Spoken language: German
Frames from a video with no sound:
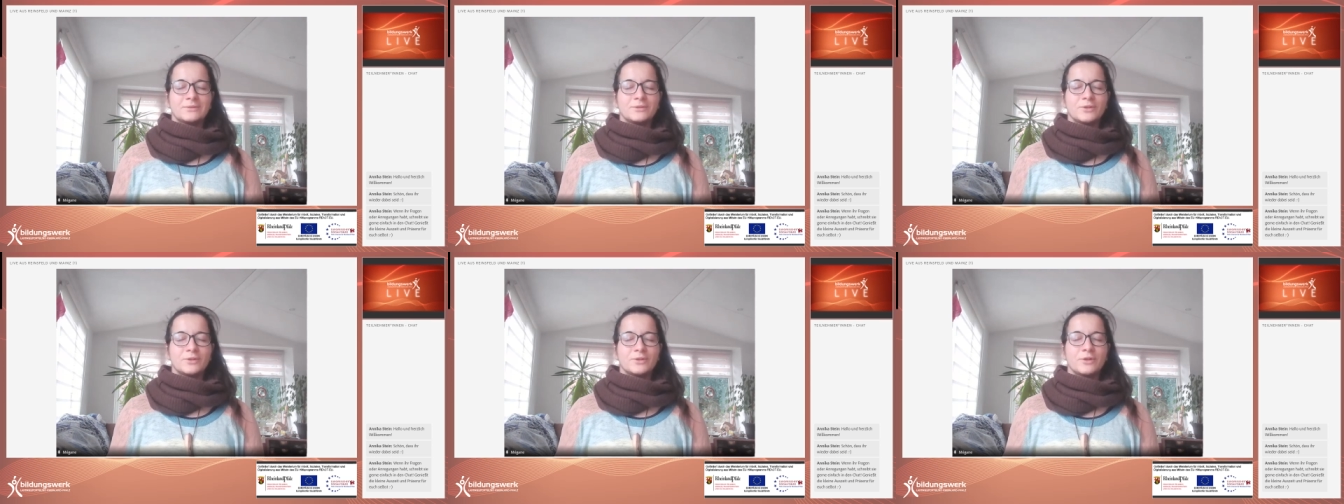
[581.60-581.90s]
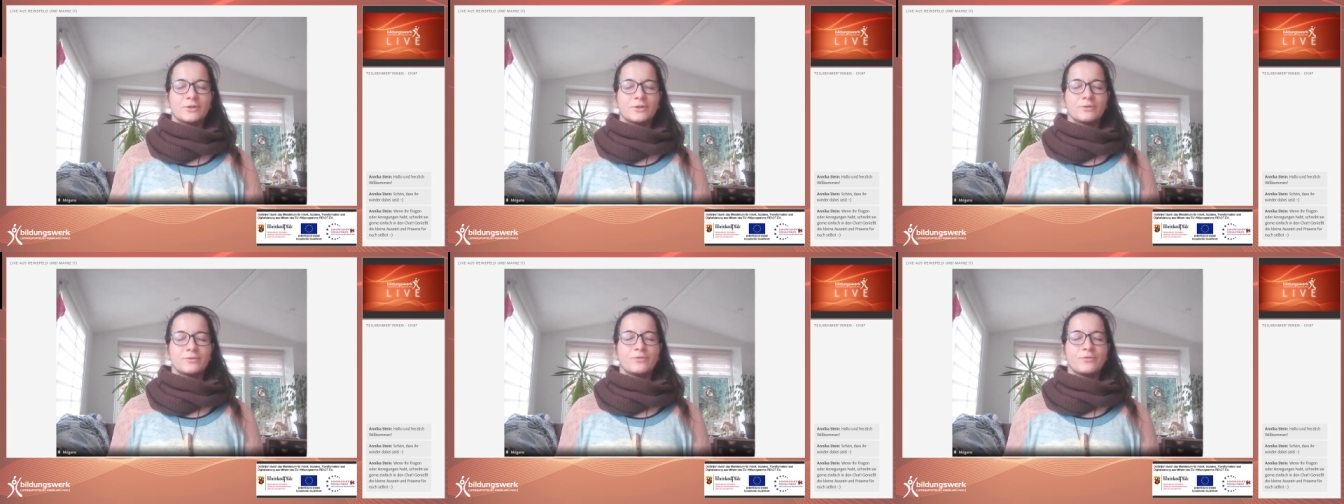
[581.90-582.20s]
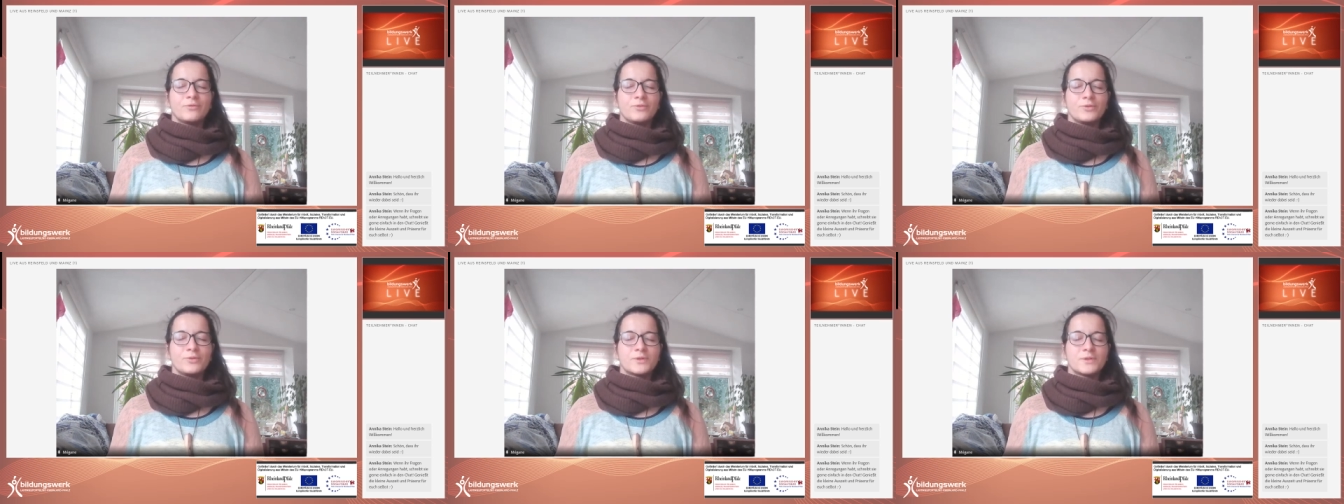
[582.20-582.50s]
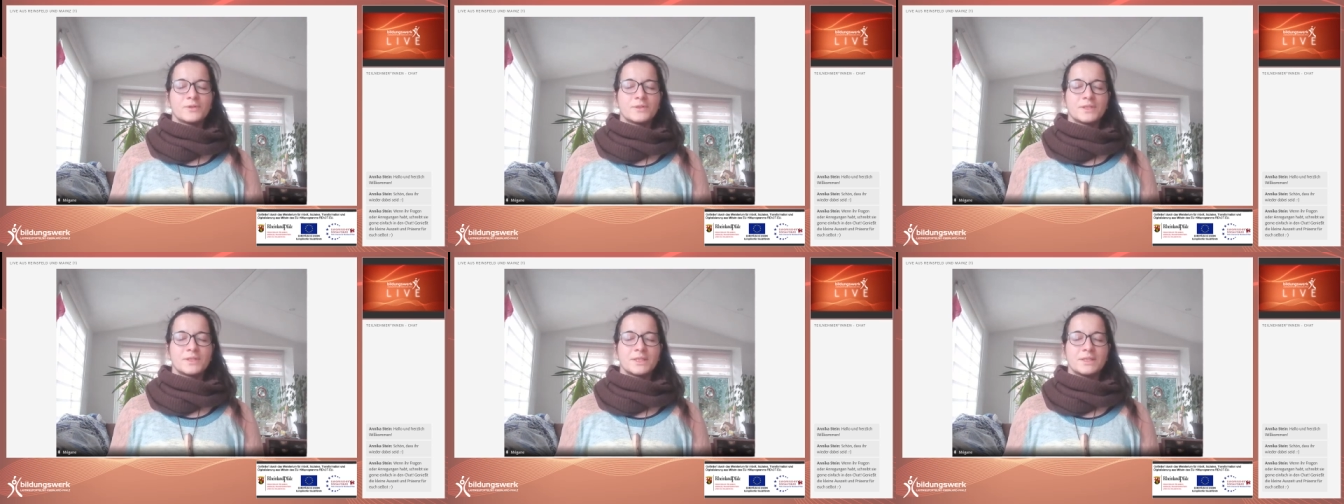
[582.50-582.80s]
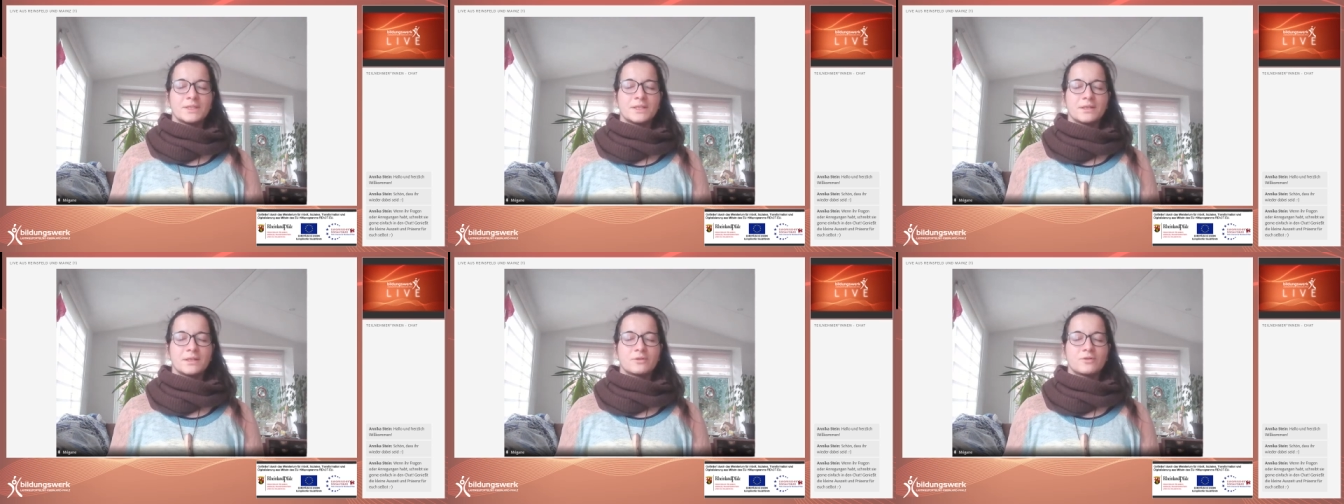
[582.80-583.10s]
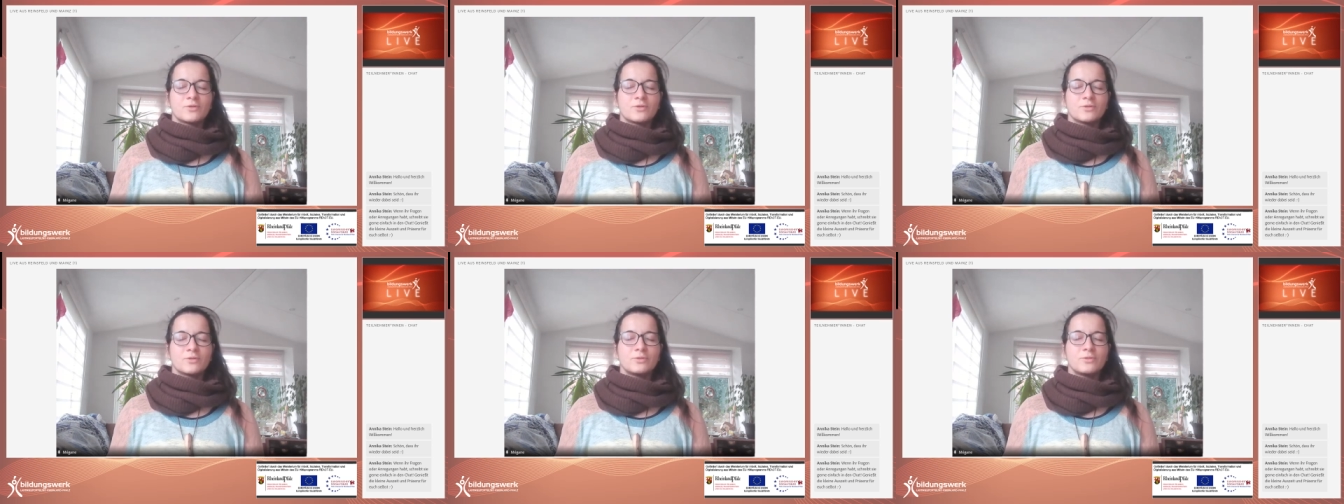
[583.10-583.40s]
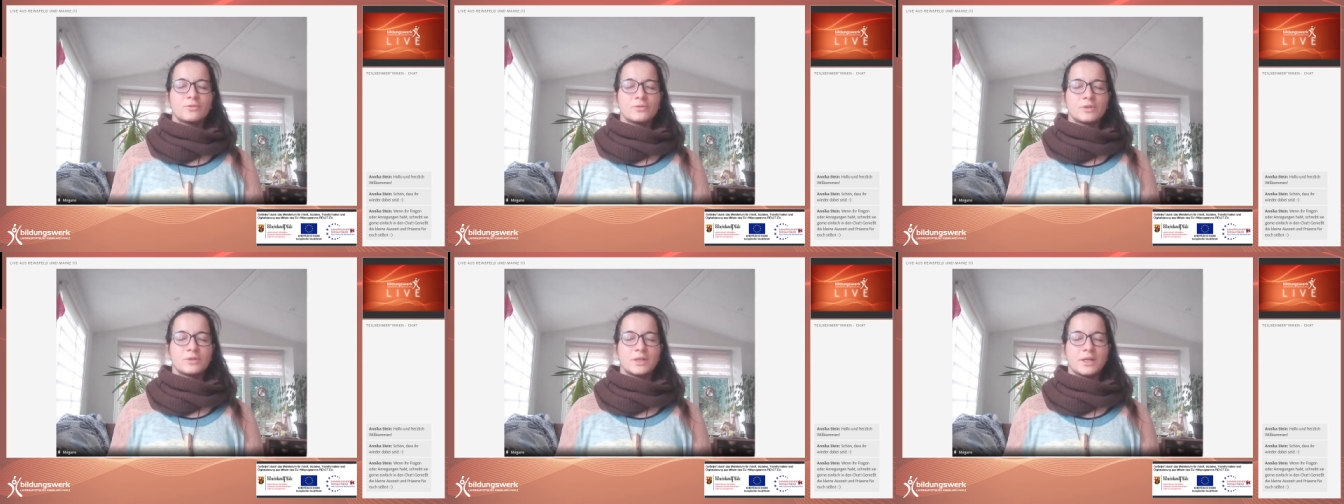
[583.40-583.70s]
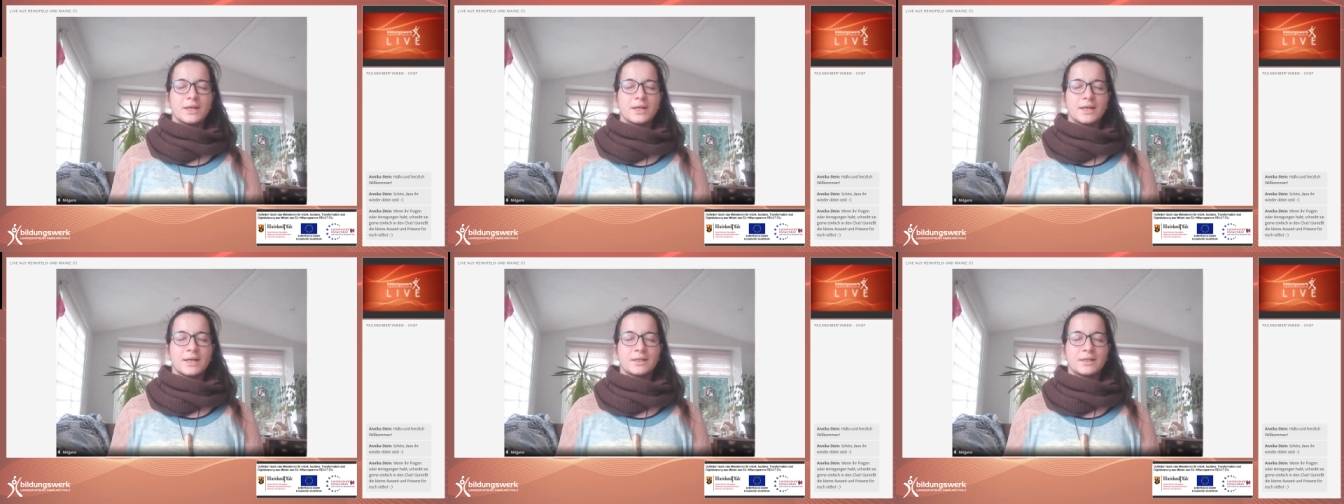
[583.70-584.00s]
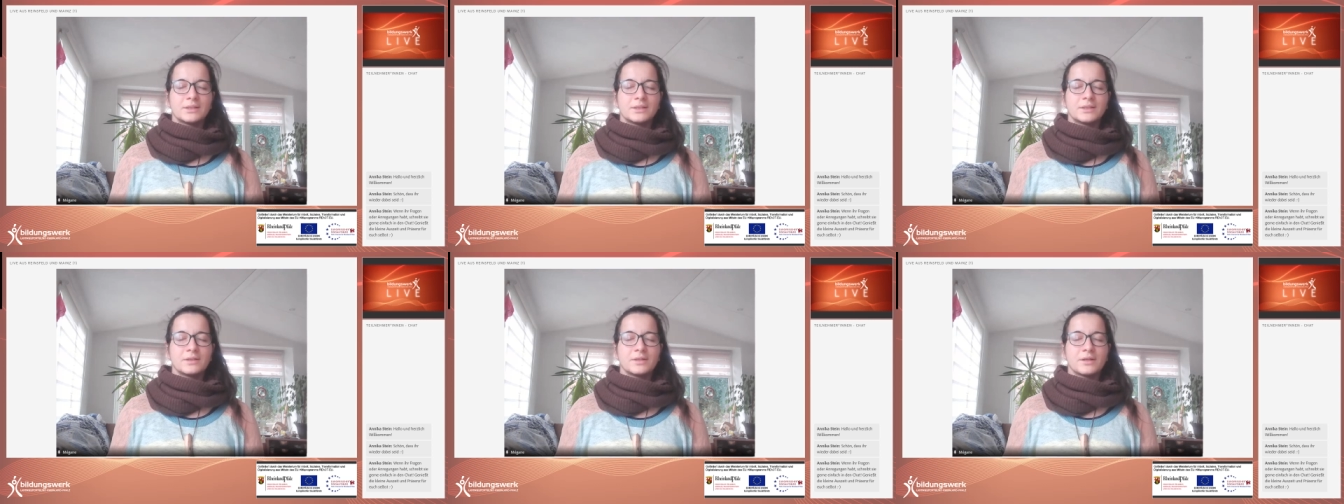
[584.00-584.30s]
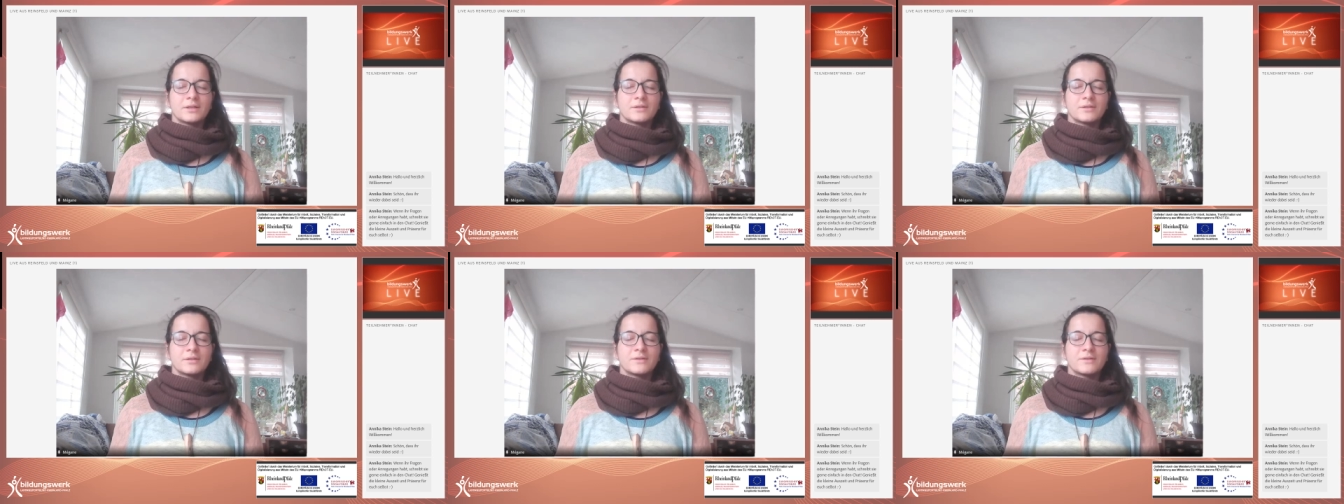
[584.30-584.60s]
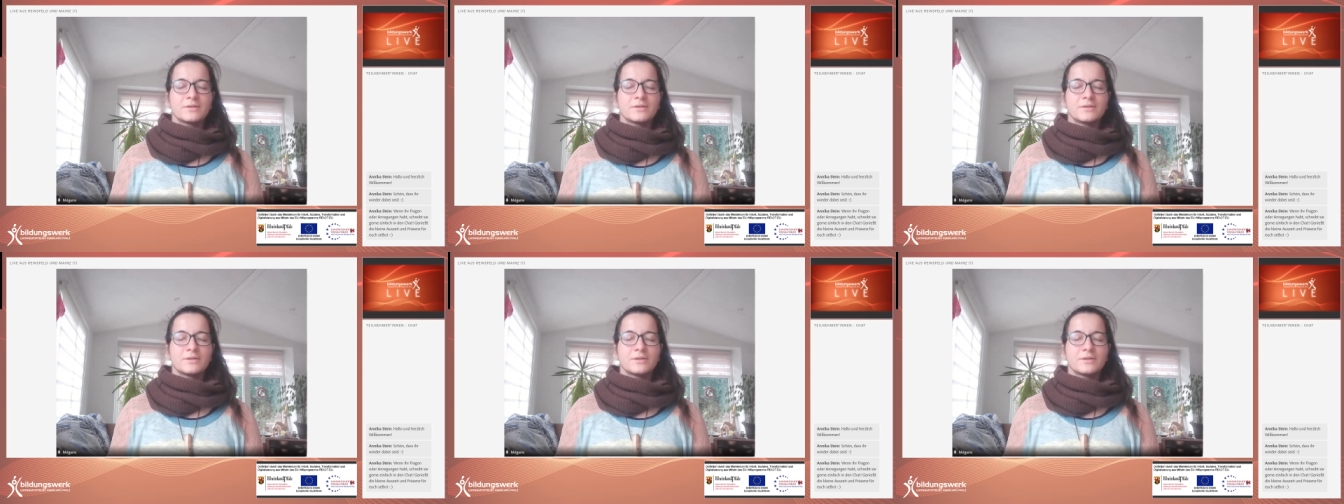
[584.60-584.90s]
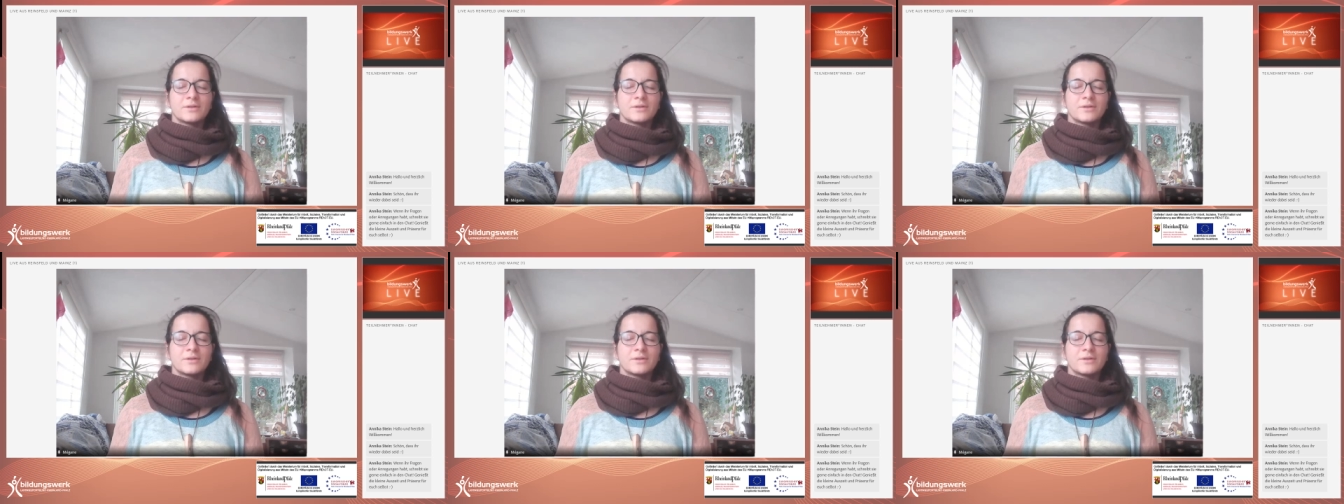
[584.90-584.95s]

Und eure Füße sind jetzt schon gut geankert.